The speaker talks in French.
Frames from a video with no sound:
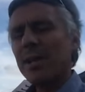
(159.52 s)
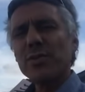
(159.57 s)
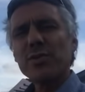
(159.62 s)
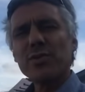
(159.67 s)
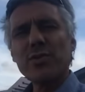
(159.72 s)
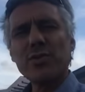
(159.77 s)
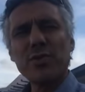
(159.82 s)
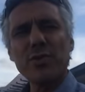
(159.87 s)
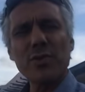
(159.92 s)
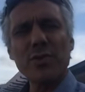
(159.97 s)

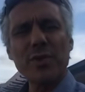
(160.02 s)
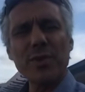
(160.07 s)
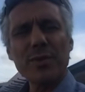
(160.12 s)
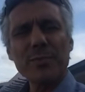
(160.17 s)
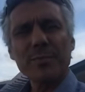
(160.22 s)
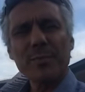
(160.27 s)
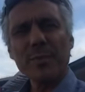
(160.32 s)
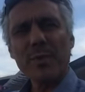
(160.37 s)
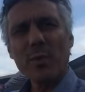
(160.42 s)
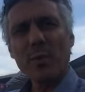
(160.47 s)
sur
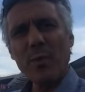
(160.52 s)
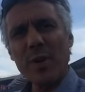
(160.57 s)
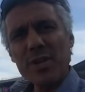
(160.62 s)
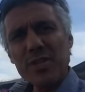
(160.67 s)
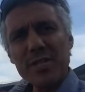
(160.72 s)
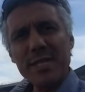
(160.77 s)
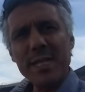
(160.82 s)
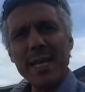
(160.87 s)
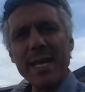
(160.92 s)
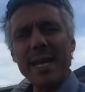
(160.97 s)

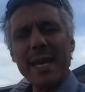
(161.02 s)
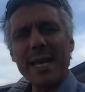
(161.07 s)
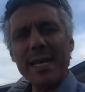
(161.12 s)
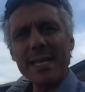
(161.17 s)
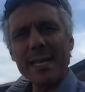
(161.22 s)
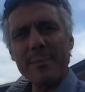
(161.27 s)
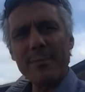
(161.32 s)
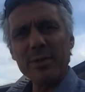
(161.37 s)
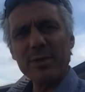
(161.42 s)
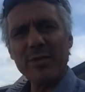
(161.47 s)
Wajder
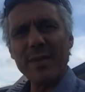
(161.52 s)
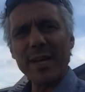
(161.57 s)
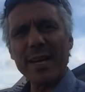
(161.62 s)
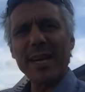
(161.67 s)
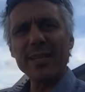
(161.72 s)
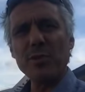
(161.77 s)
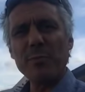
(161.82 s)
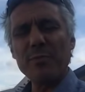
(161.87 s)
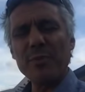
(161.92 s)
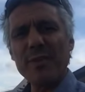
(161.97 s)
Hadda
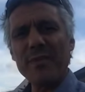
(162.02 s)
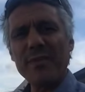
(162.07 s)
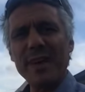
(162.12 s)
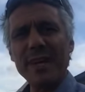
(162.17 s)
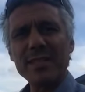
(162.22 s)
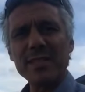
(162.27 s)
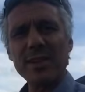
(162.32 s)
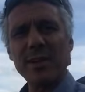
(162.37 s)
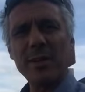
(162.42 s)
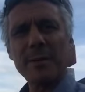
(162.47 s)
Bouteflika depuis
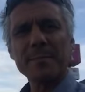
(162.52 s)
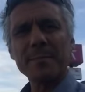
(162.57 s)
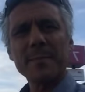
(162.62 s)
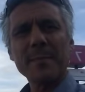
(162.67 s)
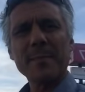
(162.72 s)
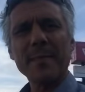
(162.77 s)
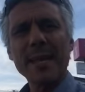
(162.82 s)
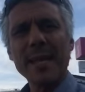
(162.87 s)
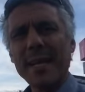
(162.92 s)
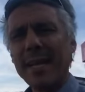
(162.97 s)
20 ans.
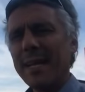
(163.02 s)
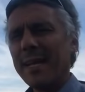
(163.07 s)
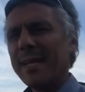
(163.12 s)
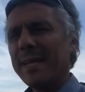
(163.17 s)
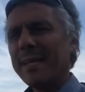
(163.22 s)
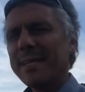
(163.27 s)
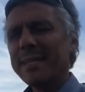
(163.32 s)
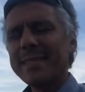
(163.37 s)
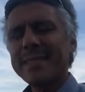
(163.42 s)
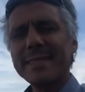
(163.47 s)

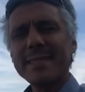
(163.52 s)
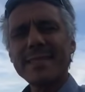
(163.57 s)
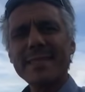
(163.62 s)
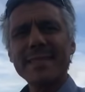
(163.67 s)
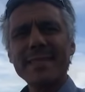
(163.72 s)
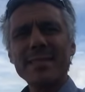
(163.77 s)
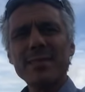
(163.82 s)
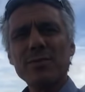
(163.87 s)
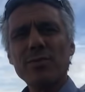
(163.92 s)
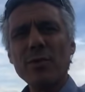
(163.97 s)

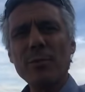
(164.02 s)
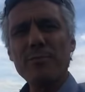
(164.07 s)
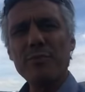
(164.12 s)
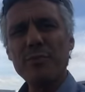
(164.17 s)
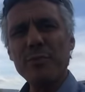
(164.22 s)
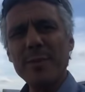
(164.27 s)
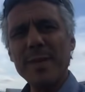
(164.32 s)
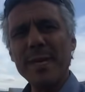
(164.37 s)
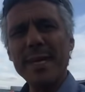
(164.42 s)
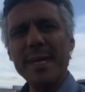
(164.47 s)

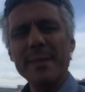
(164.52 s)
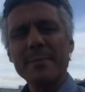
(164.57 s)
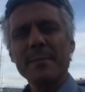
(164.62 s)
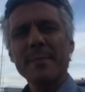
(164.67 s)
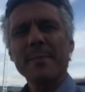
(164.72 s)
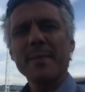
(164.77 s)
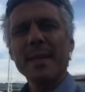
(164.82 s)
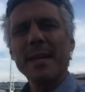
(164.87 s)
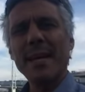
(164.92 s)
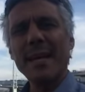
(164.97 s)
Depuis
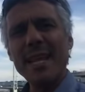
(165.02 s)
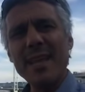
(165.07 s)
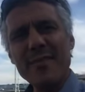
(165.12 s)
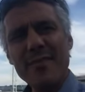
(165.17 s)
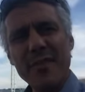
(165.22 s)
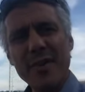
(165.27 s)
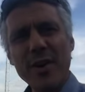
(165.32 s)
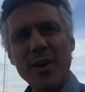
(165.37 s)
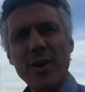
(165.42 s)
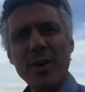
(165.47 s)
les
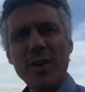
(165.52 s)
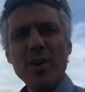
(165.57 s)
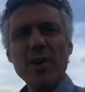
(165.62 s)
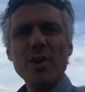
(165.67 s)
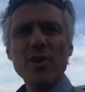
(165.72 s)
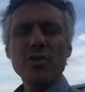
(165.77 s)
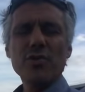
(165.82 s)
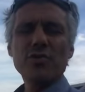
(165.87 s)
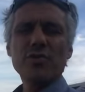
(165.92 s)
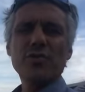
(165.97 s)
vols,
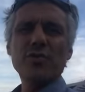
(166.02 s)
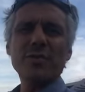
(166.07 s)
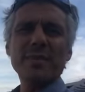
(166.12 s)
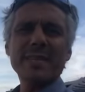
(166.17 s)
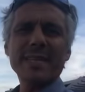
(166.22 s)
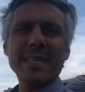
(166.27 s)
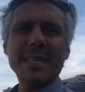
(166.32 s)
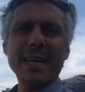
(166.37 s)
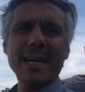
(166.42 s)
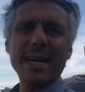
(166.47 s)

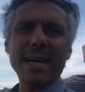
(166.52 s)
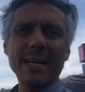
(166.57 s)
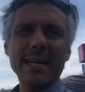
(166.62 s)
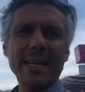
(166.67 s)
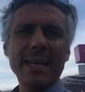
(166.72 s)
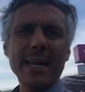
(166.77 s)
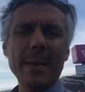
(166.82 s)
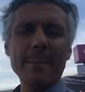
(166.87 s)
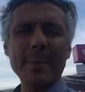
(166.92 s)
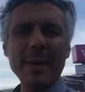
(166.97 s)
jusqu'à
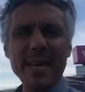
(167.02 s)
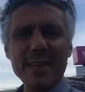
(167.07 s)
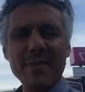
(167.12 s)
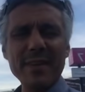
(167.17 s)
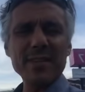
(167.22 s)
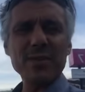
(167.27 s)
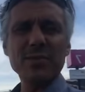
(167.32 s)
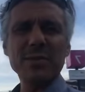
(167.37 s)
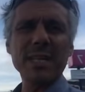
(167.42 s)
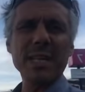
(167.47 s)
la
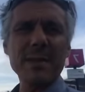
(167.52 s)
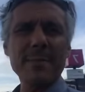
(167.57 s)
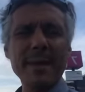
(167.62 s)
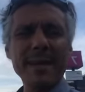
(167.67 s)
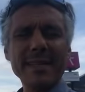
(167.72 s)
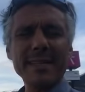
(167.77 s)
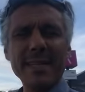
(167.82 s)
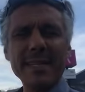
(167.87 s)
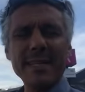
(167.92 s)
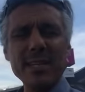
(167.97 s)
privation des
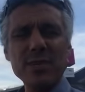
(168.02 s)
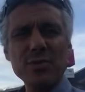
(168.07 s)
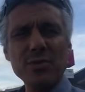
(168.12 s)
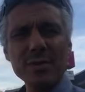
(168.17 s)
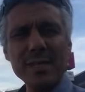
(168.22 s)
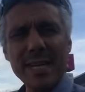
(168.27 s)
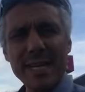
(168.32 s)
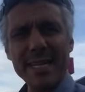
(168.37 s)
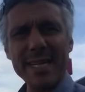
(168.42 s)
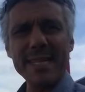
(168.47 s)
libertés des
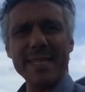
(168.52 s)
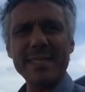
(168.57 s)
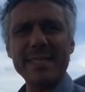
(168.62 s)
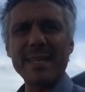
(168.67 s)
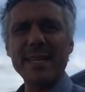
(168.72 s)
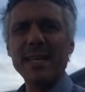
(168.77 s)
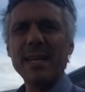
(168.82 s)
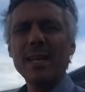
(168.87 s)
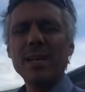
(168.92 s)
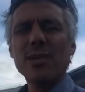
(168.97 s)
journalistes,
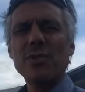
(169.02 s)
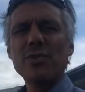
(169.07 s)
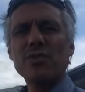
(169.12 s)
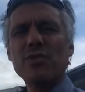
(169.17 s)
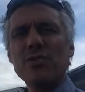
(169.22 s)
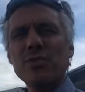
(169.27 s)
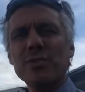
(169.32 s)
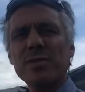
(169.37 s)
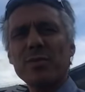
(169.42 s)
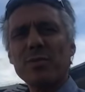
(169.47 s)

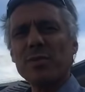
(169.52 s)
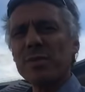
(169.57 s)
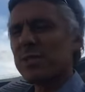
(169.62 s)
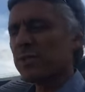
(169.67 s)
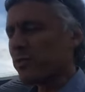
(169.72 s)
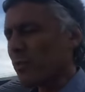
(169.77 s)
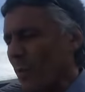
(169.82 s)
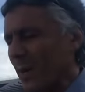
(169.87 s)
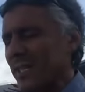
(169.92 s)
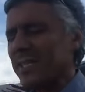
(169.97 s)
jusqu'aux
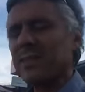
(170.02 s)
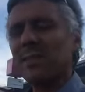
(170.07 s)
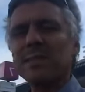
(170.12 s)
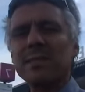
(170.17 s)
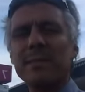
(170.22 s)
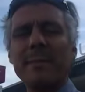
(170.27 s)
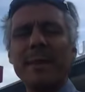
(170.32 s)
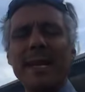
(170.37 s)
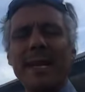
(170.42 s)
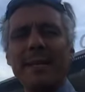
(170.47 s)

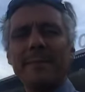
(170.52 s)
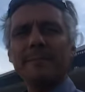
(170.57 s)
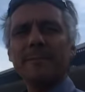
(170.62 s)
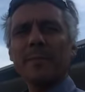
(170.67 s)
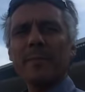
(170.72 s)
60 000